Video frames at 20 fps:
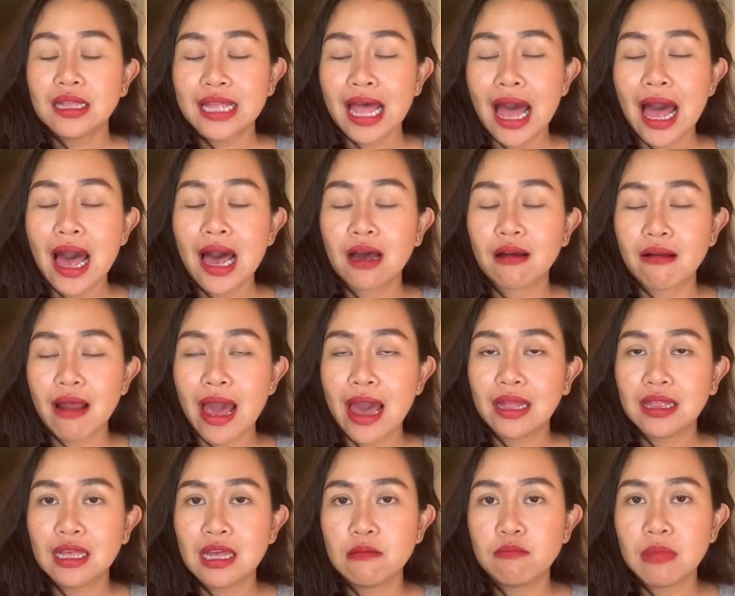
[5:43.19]
ถ้าใคร
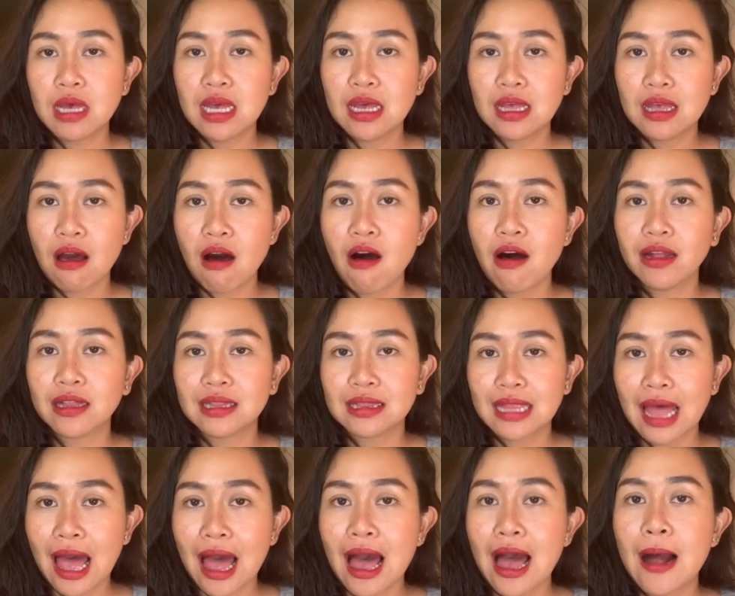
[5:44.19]
ที่มียอด
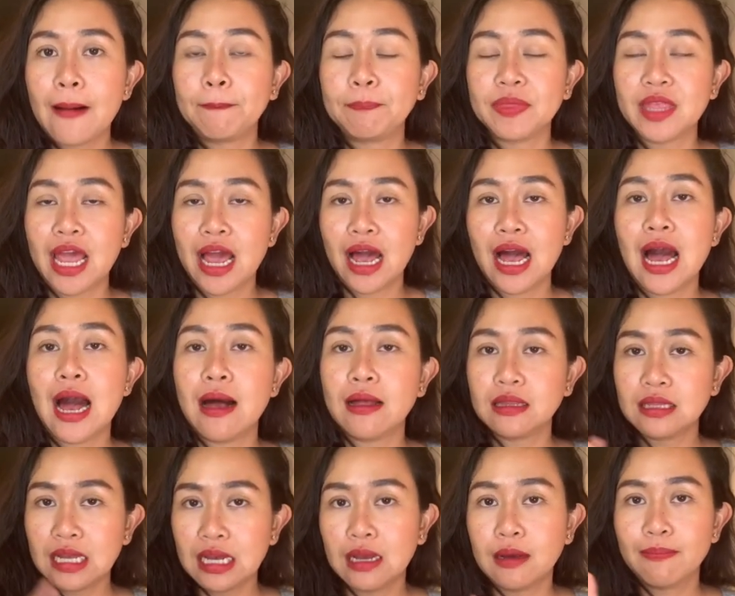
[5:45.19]
ตามเนี่ยค่ะ
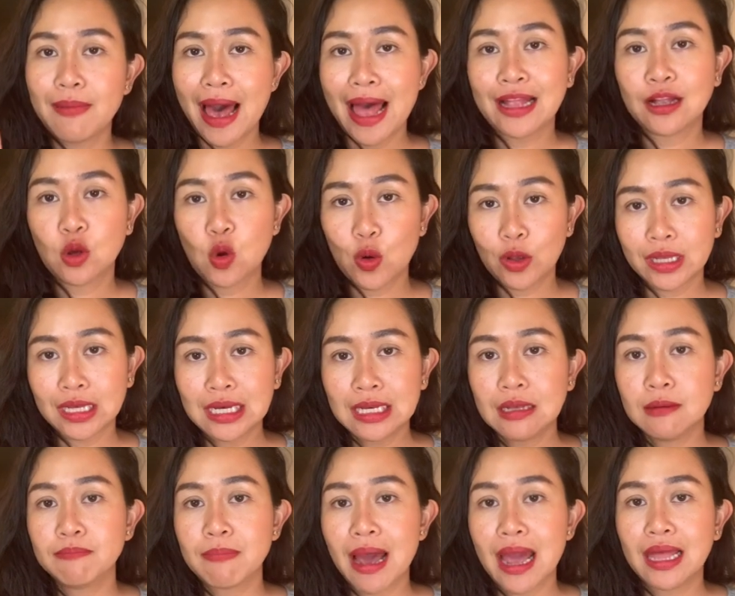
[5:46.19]
1,000 คนขึ้
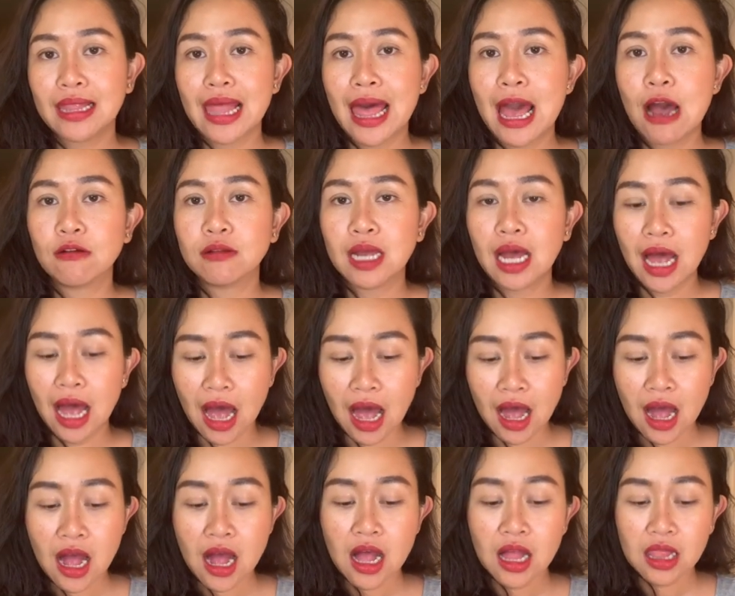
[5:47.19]
นไปแล้วนะคะ
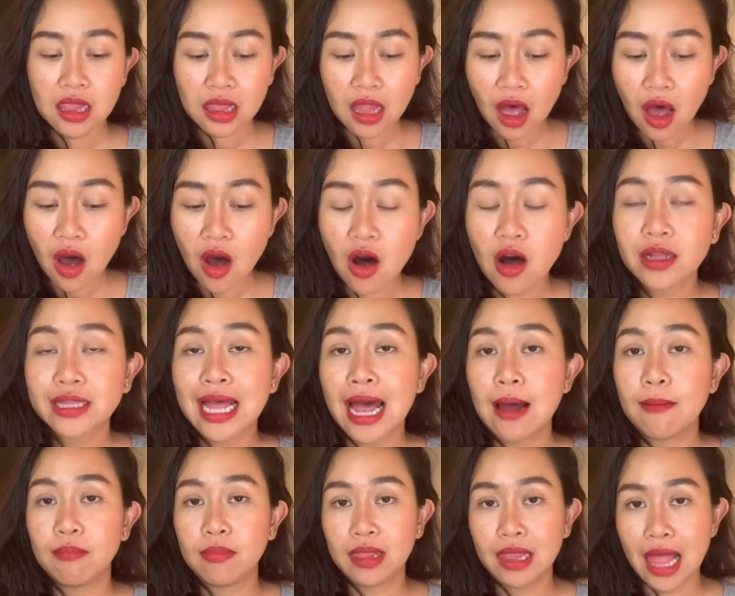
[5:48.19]
ลอง
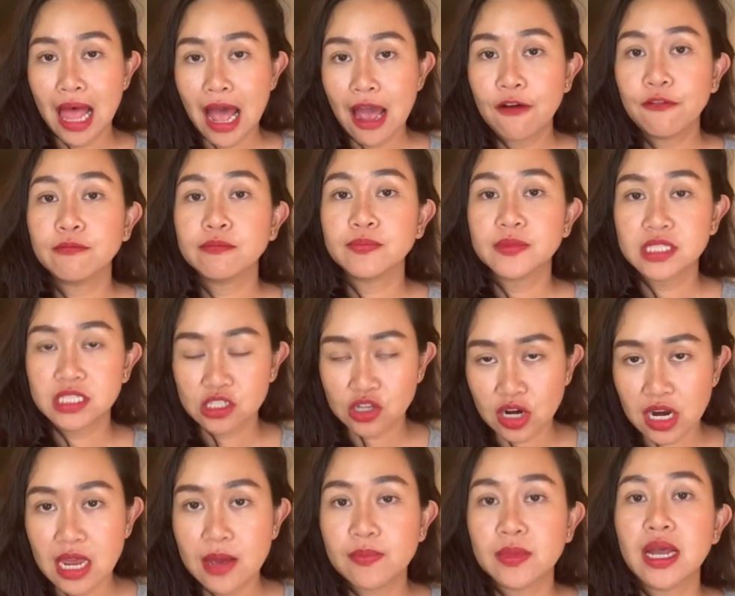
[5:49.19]
ทำไลฟ์สต
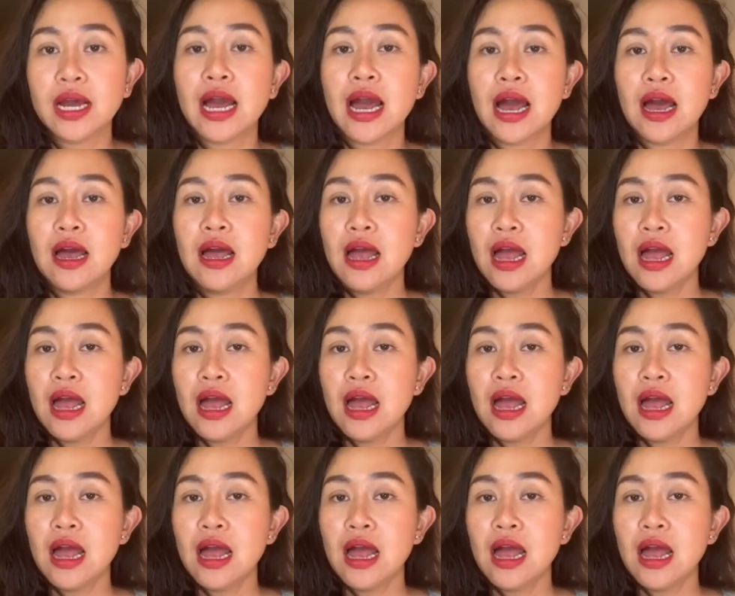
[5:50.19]
รีมนะคะ